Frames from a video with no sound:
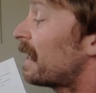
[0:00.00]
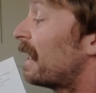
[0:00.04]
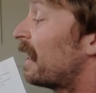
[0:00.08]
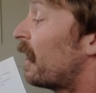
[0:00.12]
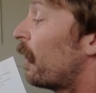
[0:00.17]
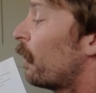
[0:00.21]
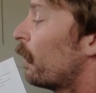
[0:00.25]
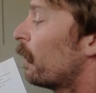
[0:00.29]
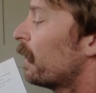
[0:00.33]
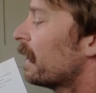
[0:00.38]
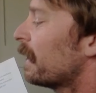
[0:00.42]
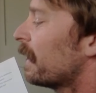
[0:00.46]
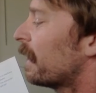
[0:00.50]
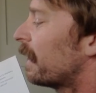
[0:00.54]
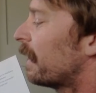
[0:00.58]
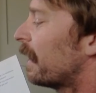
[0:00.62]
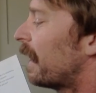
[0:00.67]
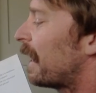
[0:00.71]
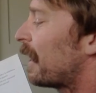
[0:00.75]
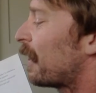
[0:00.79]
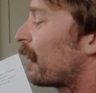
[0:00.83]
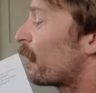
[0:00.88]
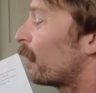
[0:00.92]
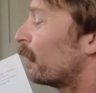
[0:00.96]
zanahoria
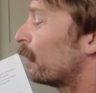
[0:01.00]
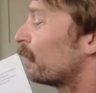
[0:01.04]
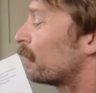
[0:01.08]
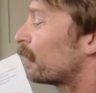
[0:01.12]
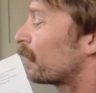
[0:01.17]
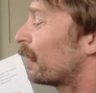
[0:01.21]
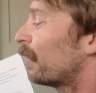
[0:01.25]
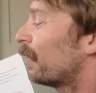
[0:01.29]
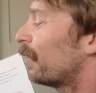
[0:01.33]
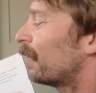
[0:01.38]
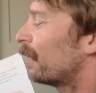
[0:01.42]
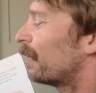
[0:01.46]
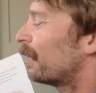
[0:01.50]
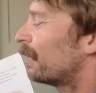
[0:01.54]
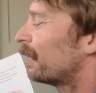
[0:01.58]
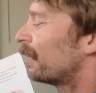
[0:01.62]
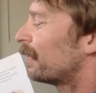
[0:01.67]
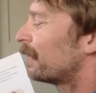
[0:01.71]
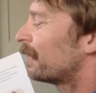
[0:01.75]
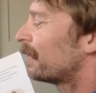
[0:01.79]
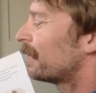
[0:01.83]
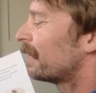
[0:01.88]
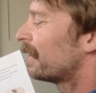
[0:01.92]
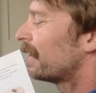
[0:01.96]
encontró
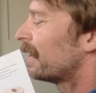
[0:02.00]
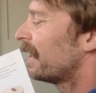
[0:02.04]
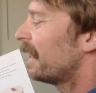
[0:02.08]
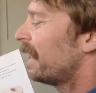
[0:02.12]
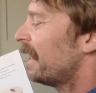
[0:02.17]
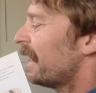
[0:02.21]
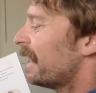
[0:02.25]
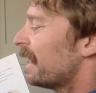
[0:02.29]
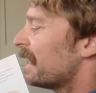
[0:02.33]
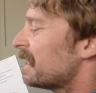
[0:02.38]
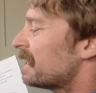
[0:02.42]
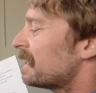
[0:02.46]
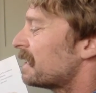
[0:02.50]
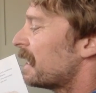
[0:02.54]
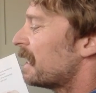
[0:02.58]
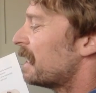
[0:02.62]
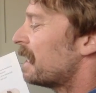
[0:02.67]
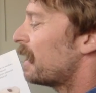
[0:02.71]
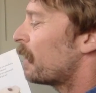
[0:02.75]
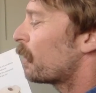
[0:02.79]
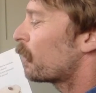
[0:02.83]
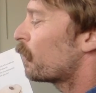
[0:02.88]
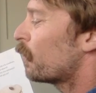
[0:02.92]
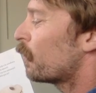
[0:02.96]
y se
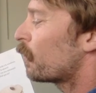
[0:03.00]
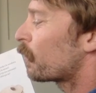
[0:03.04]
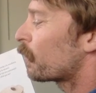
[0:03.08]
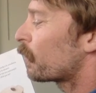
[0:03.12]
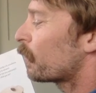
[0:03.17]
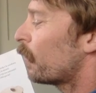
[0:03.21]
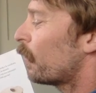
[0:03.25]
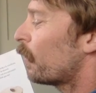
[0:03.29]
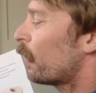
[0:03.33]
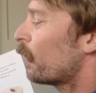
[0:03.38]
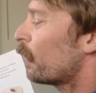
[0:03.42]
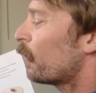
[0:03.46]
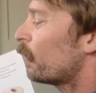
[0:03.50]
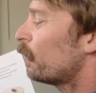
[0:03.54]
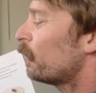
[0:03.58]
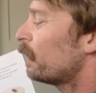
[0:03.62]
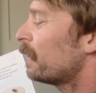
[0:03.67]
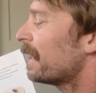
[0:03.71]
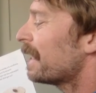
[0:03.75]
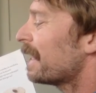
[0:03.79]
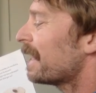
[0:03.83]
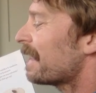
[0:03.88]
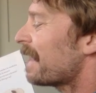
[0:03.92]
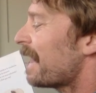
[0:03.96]
le ocurrió
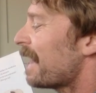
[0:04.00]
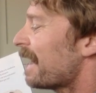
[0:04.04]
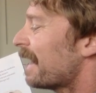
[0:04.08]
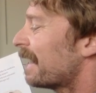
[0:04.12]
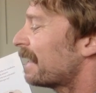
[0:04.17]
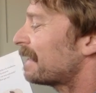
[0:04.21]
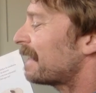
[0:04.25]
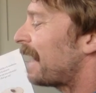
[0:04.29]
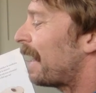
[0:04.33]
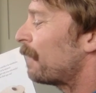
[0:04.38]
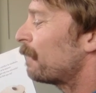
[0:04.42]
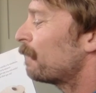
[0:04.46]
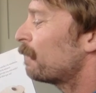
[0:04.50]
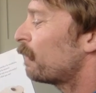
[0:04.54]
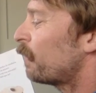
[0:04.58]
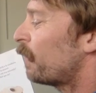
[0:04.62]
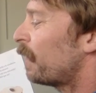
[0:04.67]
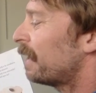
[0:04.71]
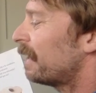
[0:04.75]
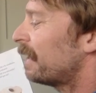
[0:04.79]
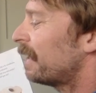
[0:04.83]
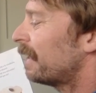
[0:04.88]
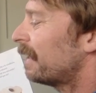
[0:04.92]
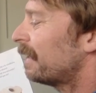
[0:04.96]
una idea tan
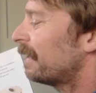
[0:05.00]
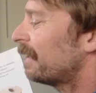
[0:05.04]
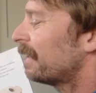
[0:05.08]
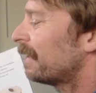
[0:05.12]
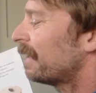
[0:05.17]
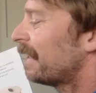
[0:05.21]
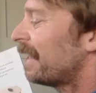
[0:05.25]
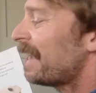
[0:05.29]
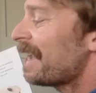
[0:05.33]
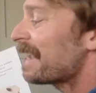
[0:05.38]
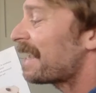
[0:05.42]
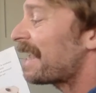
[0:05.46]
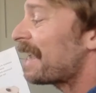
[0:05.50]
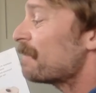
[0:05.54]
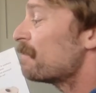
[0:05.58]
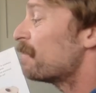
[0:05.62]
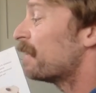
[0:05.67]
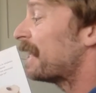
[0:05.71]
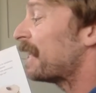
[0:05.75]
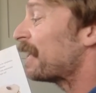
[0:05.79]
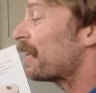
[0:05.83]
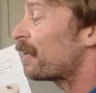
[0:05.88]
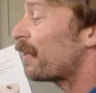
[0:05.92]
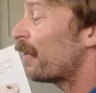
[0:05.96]
buena que
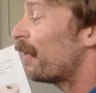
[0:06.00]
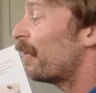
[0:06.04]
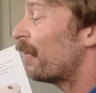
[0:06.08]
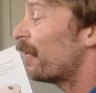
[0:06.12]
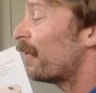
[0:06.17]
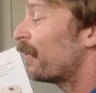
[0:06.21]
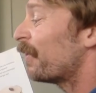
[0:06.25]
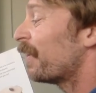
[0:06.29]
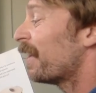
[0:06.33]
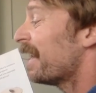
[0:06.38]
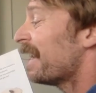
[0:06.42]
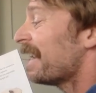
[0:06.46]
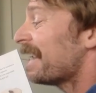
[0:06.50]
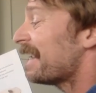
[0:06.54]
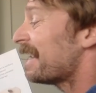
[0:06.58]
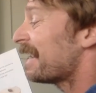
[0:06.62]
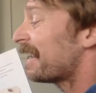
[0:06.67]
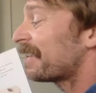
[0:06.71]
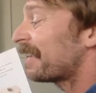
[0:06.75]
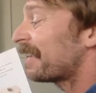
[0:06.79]
brincó y